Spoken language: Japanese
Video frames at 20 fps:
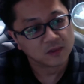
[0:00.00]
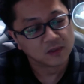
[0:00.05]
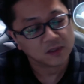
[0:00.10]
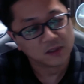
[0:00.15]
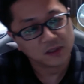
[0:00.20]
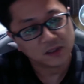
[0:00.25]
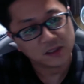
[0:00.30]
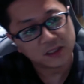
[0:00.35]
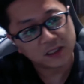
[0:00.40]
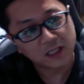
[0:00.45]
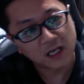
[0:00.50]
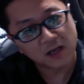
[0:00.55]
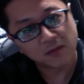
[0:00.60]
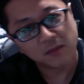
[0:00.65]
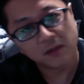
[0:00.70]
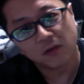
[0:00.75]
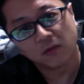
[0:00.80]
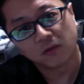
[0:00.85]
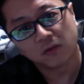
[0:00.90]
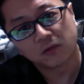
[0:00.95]
にかいめ
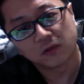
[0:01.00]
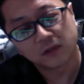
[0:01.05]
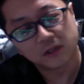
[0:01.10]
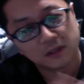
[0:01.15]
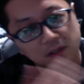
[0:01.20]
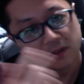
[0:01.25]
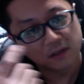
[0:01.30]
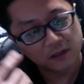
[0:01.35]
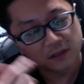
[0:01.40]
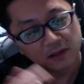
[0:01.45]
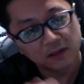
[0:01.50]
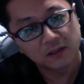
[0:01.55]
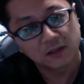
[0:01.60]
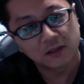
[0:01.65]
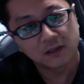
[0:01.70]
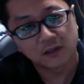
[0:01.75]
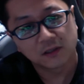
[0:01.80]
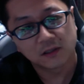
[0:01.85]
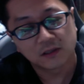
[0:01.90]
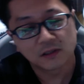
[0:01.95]
は本当に、
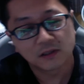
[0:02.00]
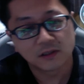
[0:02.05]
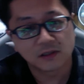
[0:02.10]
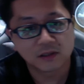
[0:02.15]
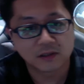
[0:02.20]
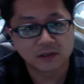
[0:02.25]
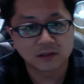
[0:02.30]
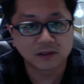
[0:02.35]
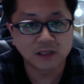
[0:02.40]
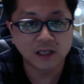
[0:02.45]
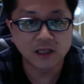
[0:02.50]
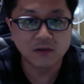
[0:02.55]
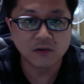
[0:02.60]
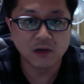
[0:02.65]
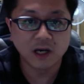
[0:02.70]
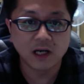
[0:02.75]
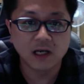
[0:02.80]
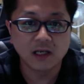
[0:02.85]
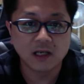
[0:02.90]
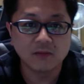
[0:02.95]
体温
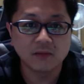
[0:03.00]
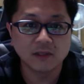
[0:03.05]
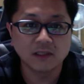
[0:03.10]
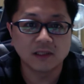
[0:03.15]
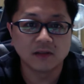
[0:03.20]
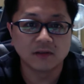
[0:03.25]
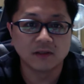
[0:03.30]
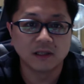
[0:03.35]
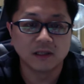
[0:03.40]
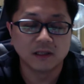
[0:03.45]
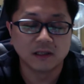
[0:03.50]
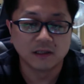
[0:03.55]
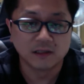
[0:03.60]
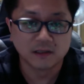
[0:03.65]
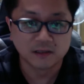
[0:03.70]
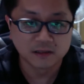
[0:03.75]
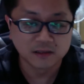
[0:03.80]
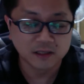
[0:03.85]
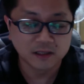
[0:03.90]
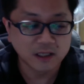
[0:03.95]
上がりましたよね。
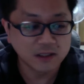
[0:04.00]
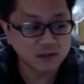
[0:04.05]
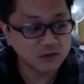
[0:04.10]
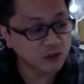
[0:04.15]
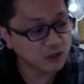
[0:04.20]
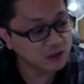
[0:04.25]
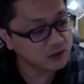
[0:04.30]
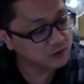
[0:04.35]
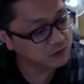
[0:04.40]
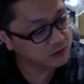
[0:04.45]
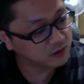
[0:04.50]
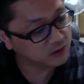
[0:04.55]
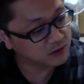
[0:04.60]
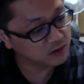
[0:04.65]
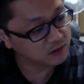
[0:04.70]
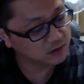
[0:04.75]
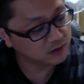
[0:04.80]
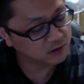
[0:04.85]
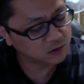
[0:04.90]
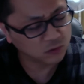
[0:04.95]
さんじゅうはちどいったんじゃない
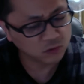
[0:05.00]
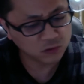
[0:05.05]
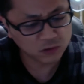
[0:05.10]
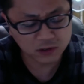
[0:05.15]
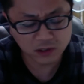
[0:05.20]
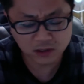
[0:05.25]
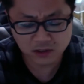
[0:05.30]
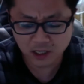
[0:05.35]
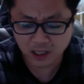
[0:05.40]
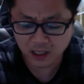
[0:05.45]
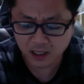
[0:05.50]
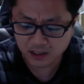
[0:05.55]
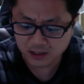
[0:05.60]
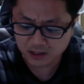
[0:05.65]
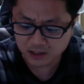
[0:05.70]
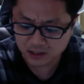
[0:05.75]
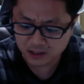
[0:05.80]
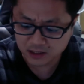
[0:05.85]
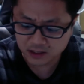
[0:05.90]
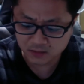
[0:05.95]
ですか。その時確か配
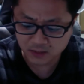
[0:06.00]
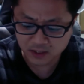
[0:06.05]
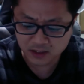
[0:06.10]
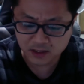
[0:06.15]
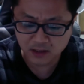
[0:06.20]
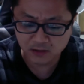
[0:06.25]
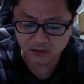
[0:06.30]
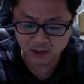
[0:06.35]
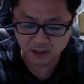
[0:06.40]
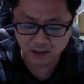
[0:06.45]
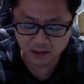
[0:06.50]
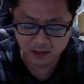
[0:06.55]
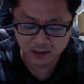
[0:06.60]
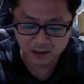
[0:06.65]
信しましたよね。